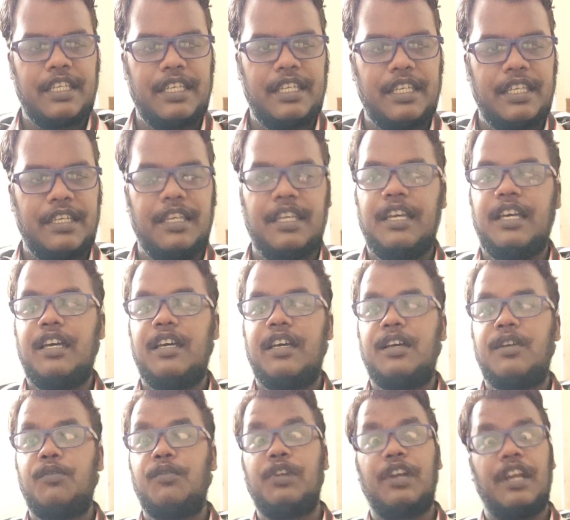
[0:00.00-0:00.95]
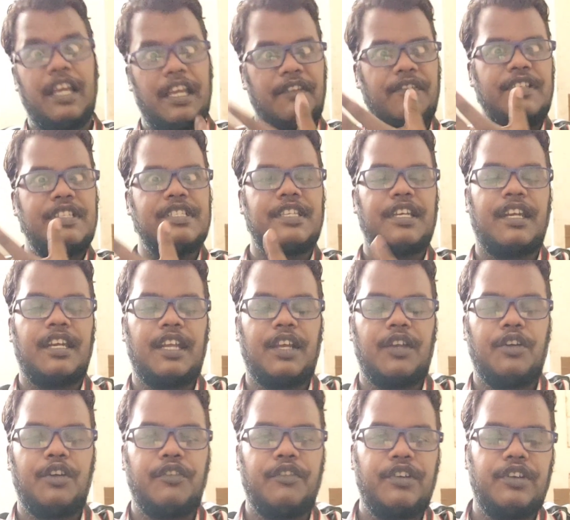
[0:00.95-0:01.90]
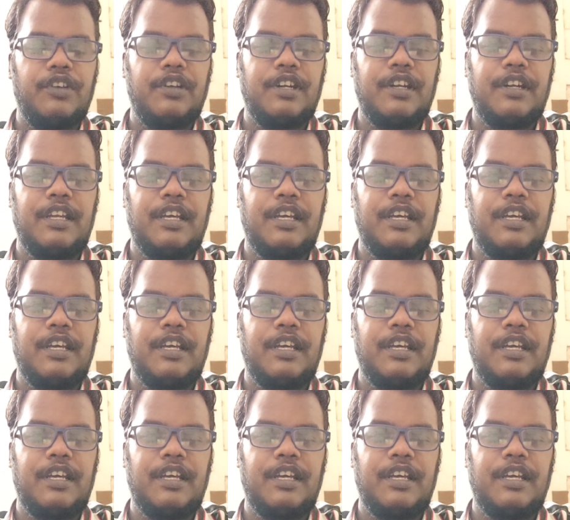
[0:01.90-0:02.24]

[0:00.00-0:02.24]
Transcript: कि या वो लाइव इंसान ने एक और वीडियो